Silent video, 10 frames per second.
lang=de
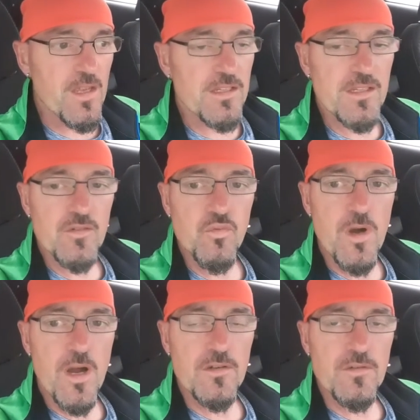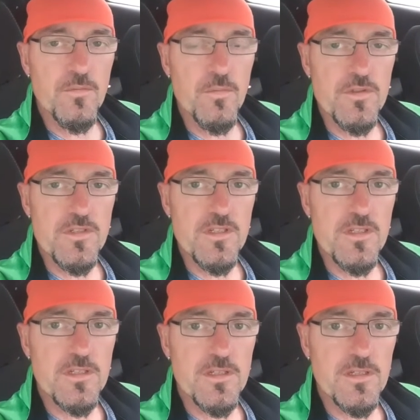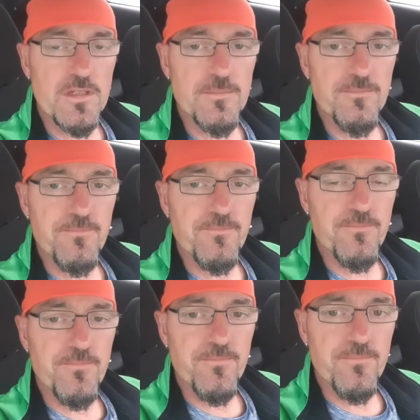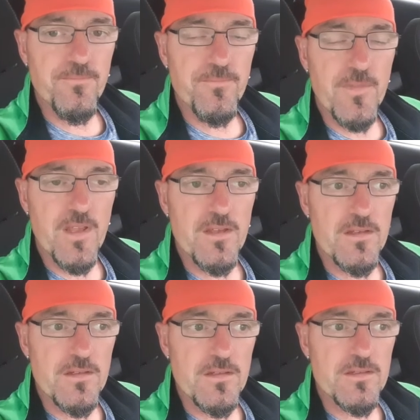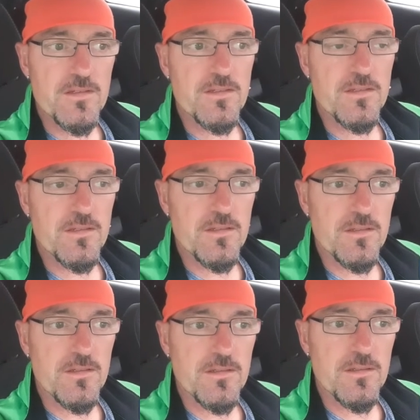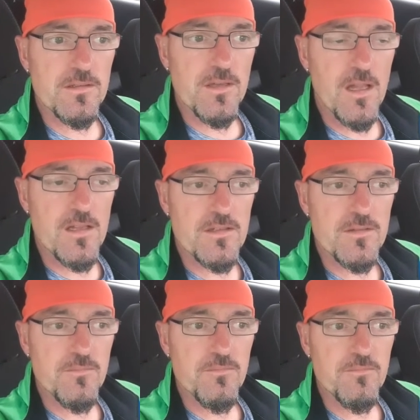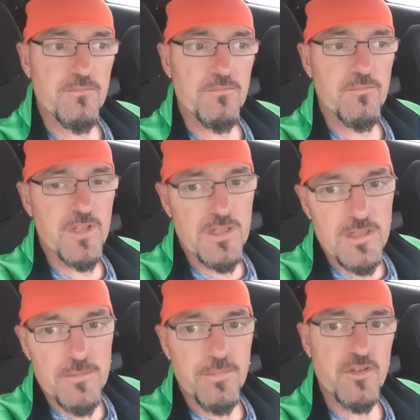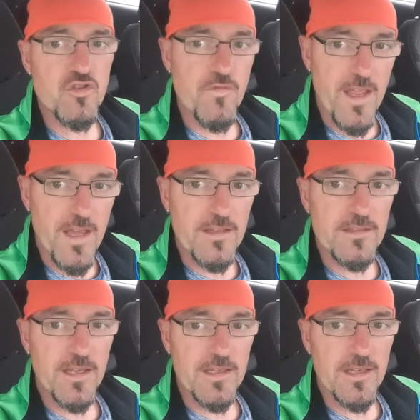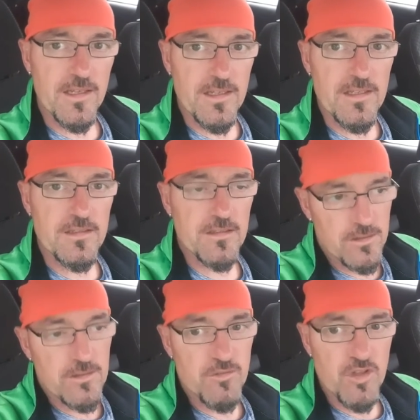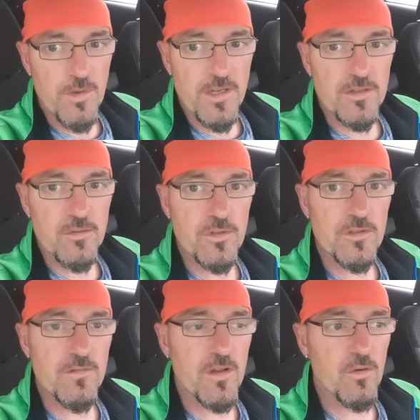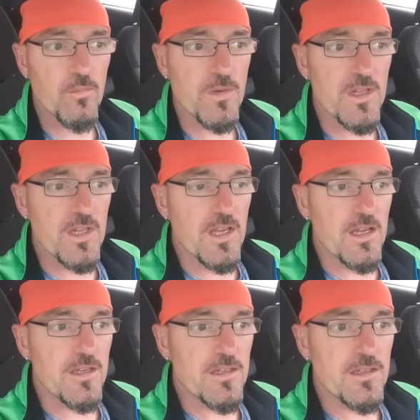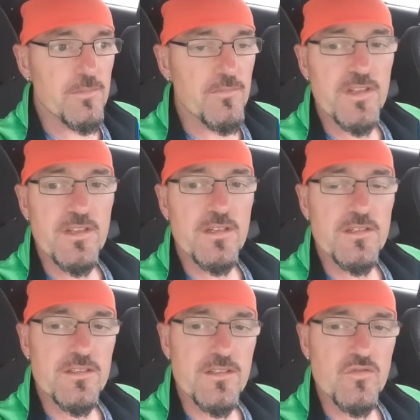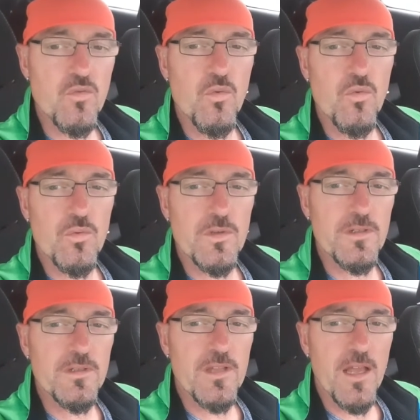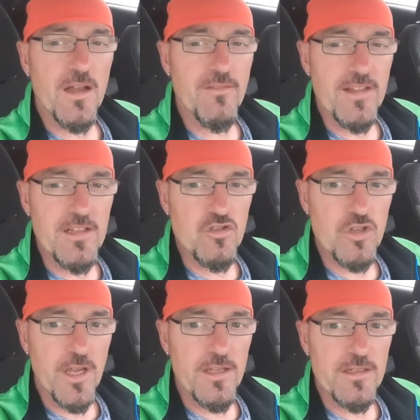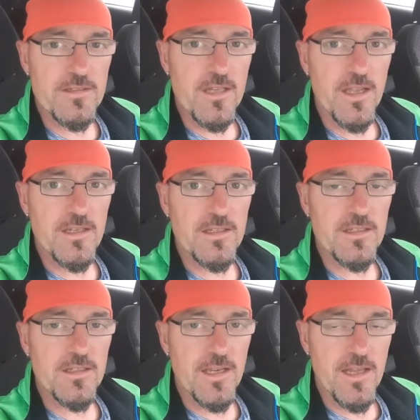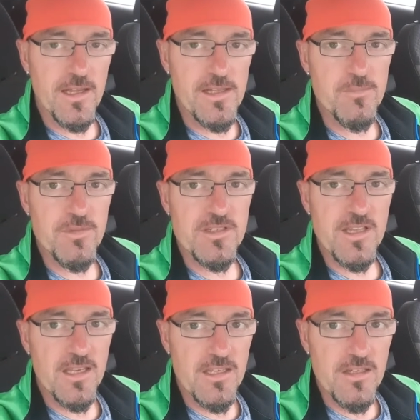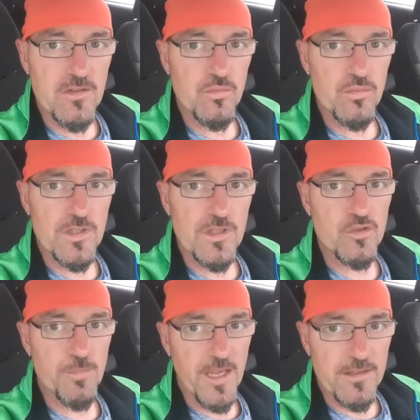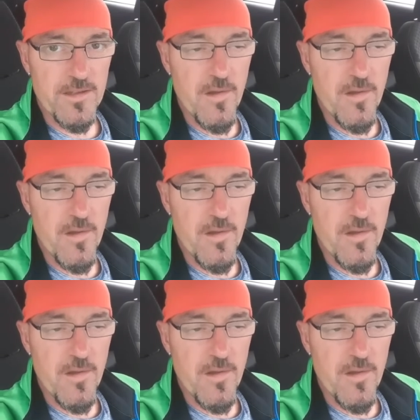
Die Tour an und für sich ähm, ist äh, als mittel bis schwer deklariert, im Sommer natürlich wiederum. Äh, Im Winter ist es so, äh, der Karwendelsteig ist eigentlich generell bis Ende Juni gesperrt.